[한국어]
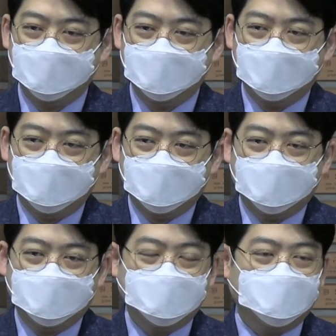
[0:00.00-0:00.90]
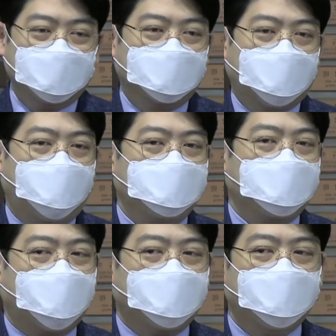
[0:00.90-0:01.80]
그 다윗
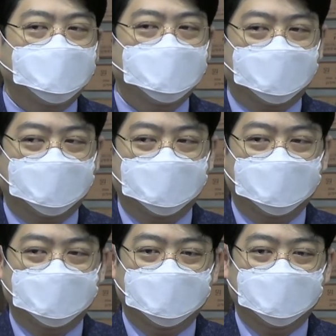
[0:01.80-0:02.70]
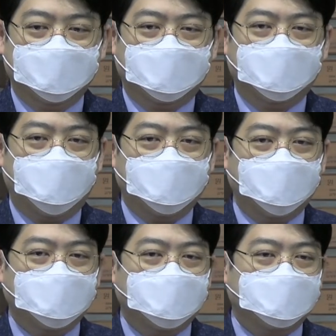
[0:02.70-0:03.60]
안에는 그
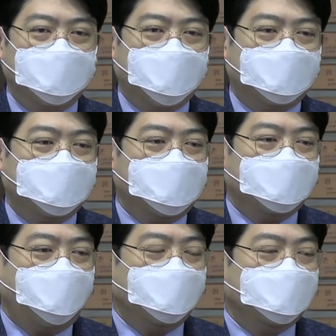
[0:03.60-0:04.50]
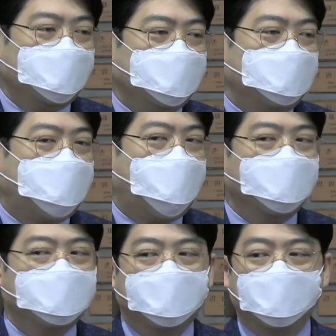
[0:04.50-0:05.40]
하나님께 드릴 성전을
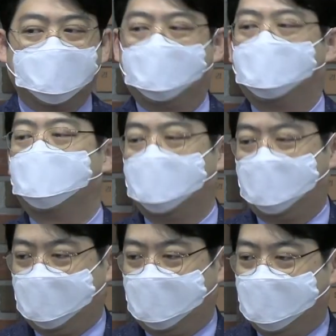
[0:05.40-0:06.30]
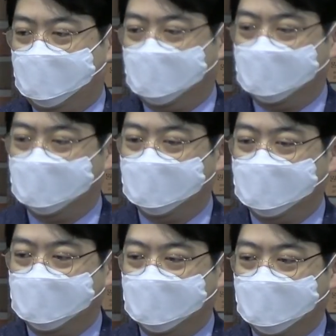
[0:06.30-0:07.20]
마음으로 짓고 있었던 거예요.
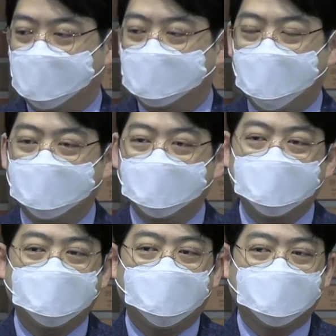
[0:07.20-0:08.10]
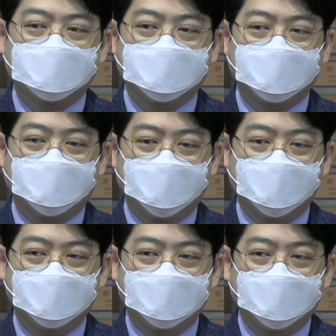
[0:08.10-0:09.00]
하나님이 안 된다고
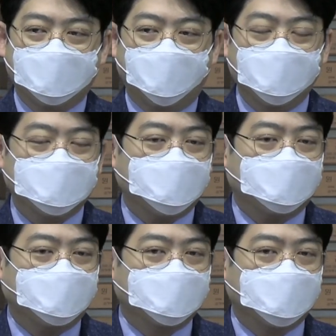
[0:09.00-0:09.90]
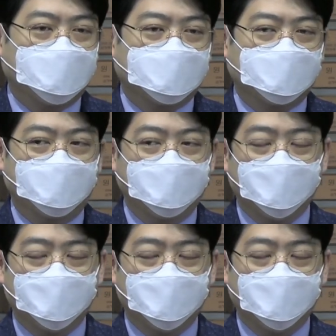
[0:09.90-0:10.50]
하시니까 더 이상 그것에 대해서